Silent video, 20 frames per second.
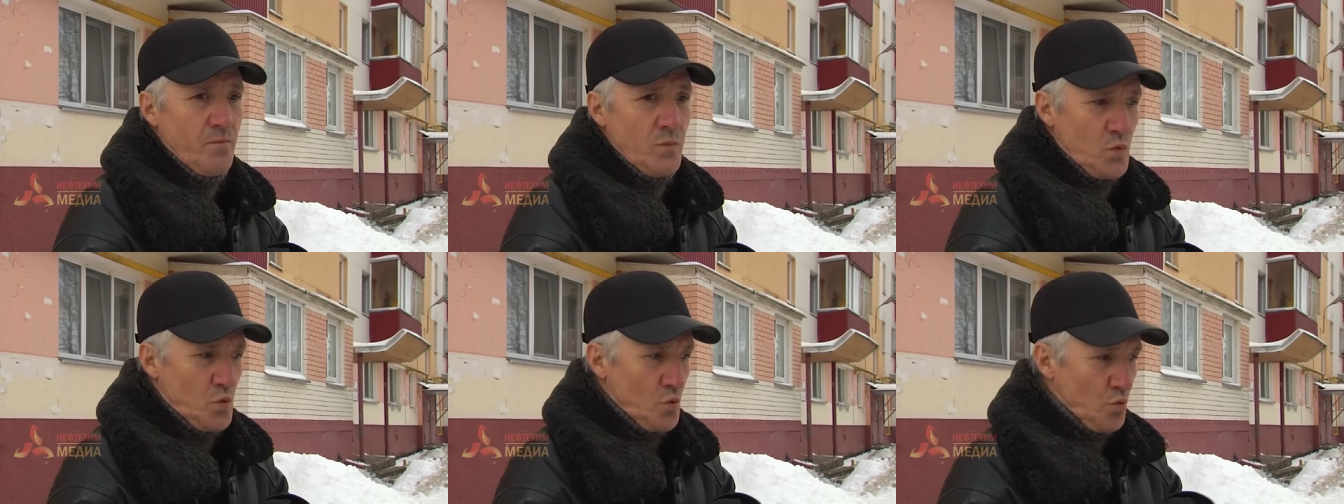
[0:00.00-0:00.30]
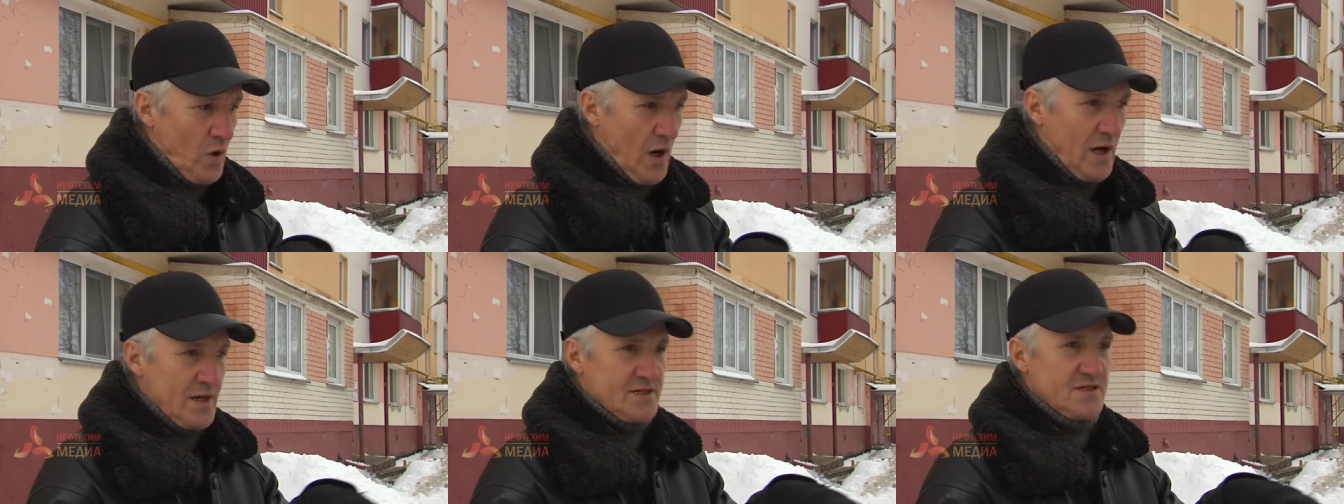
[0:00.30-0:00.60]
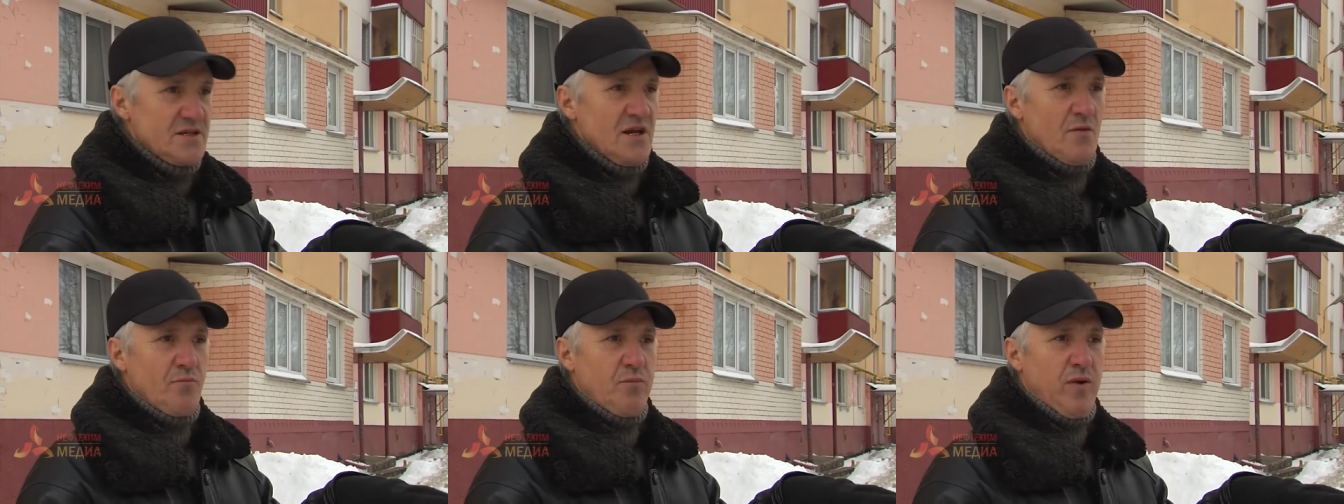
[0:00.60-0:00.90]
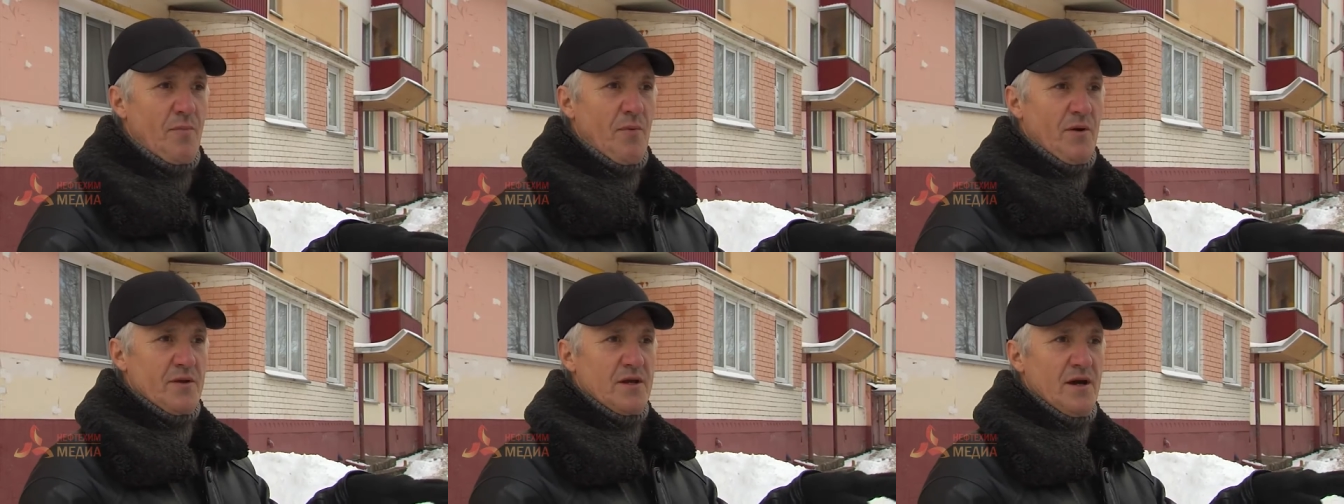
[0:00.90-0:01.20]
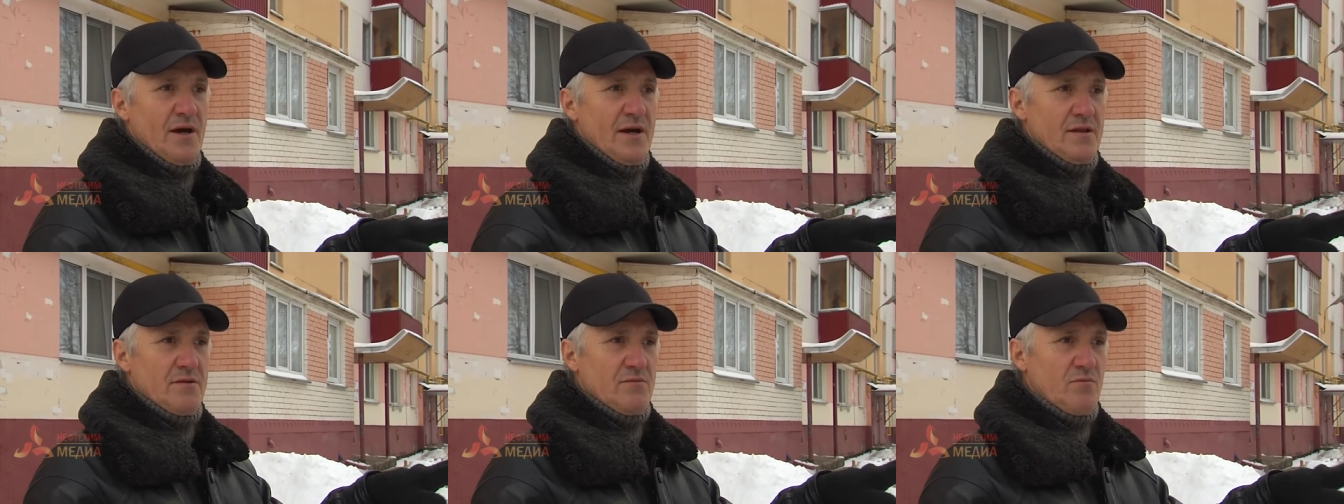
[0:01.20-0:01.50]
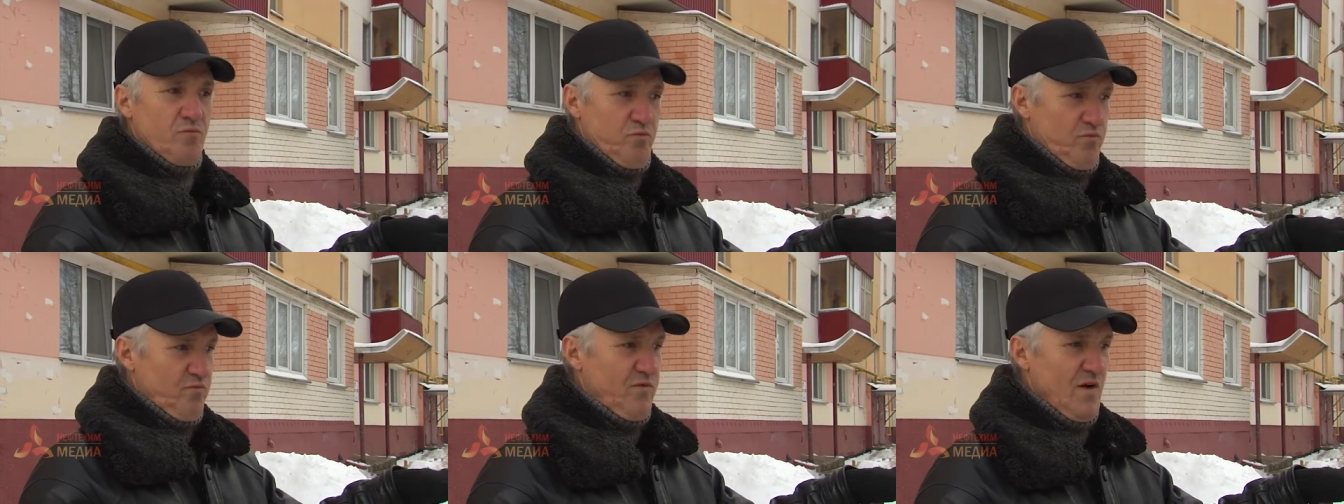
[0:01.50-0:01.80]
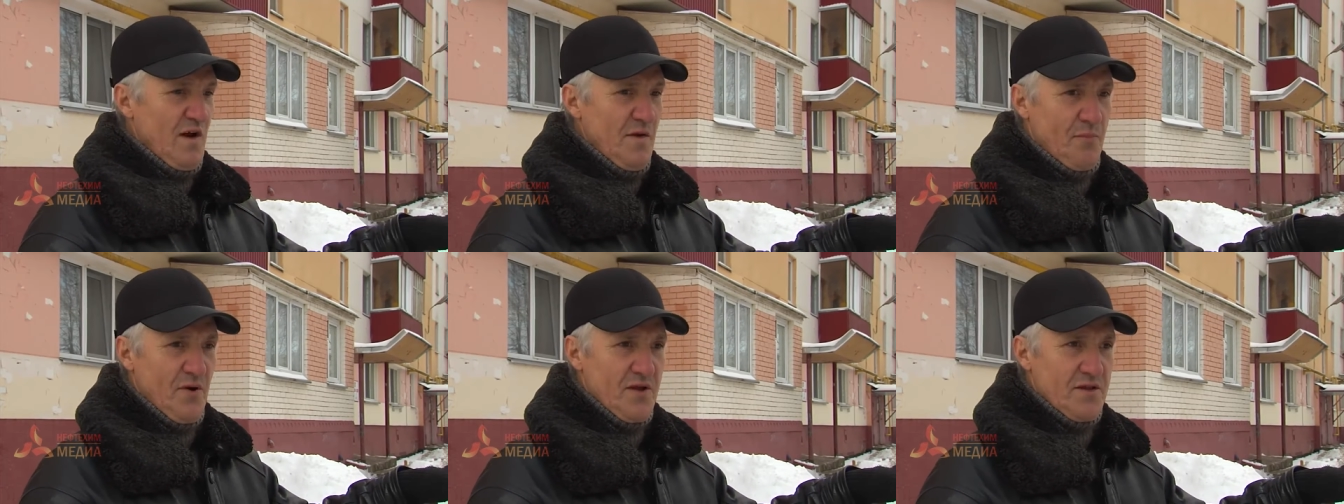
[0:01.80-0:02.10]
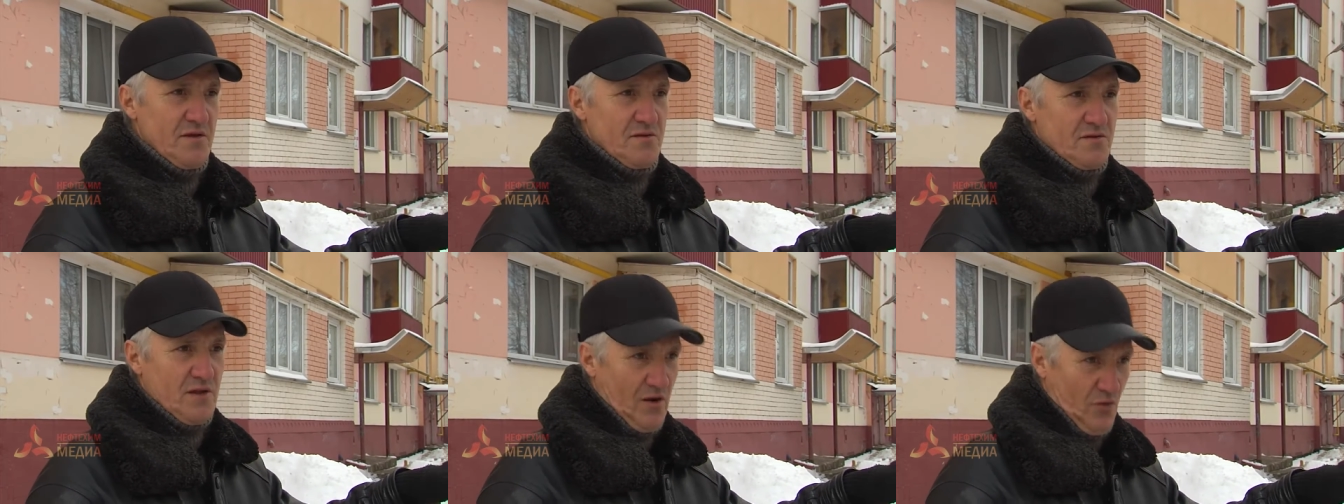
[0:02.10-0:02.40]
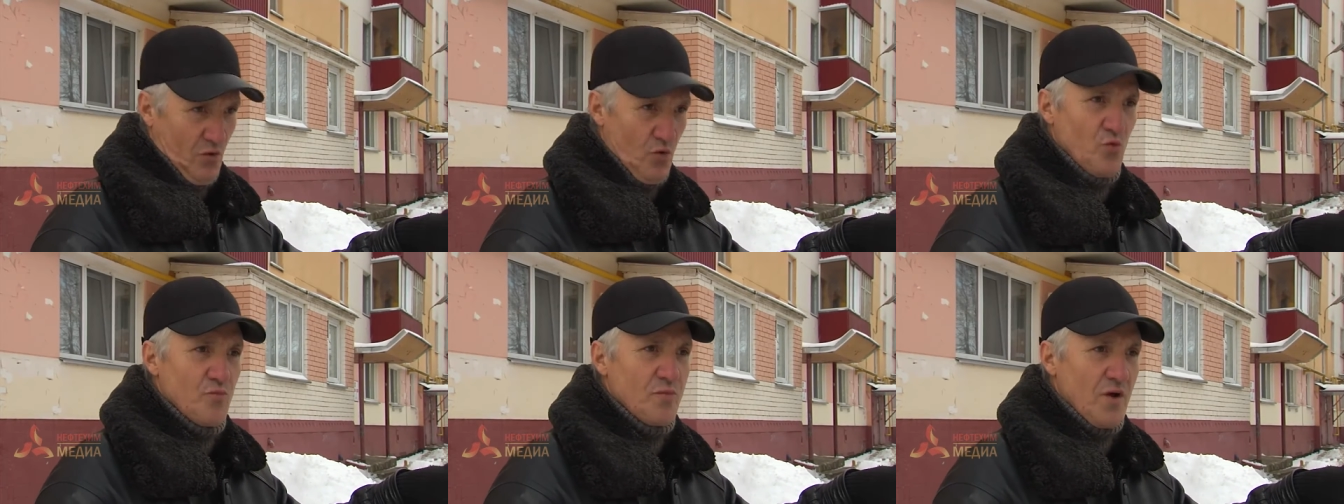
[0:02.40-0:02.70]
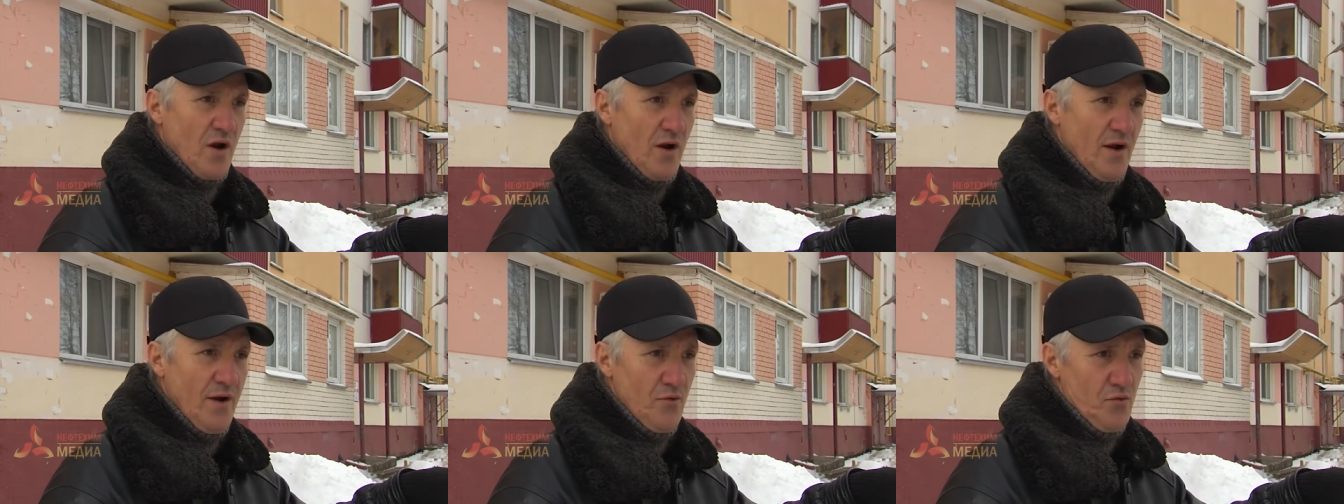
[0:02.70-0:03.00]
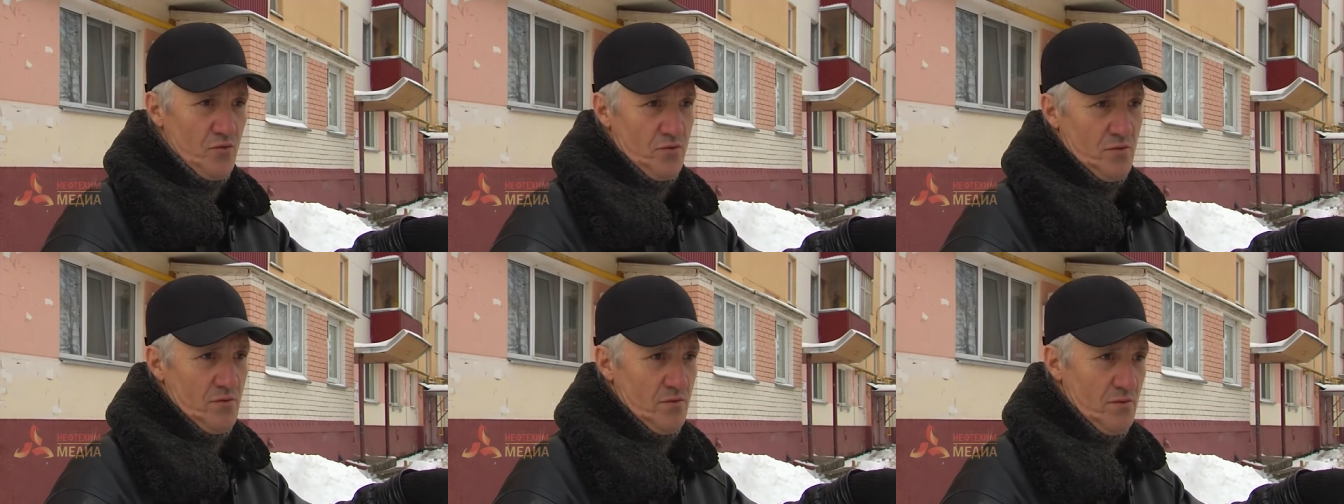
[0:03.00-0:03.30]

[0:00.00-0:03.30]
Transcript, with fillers: Ну как снег попадает, выпадет, так и убирают.